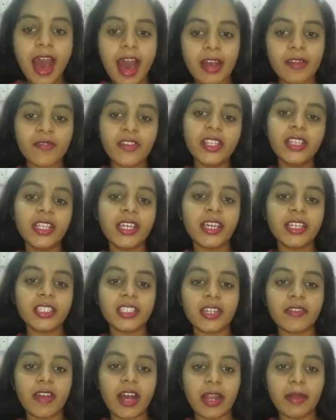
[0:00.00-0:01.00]
अरविंद
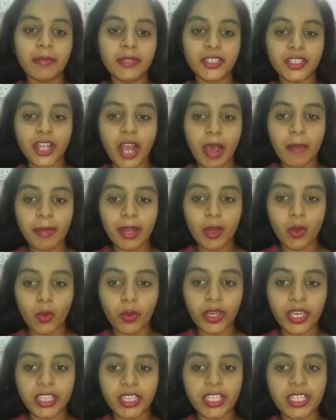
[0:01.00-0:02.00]
केजरीवाल भी शामिल
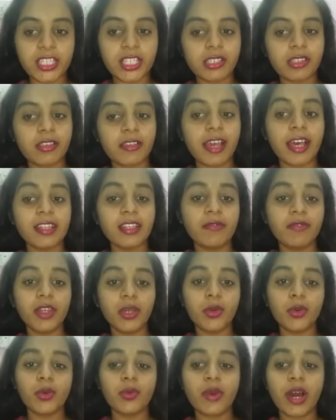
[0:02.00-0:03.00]
होंगे तेजस्वी यादव ने
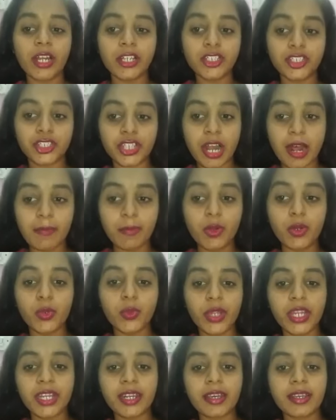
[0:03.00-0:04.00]
गुरुवार शाम को
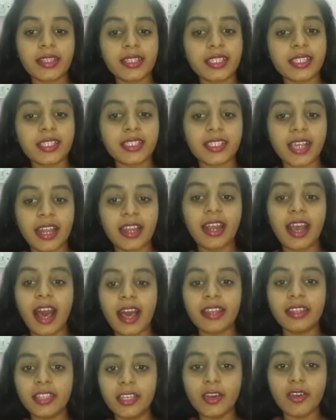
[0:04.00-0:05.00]
ट्वीट कर इसकी
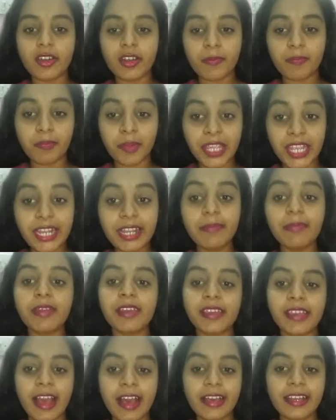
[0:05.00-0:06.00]
जानकारी दी और अपील
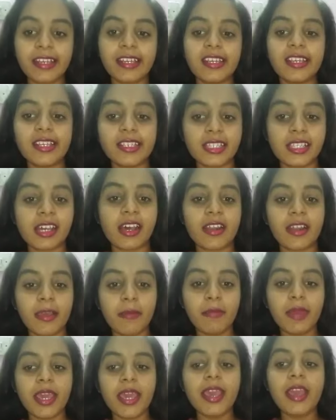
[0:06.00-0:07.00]
किया कि इस
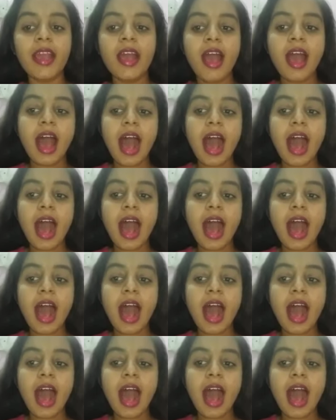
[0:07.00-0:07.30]
धरने में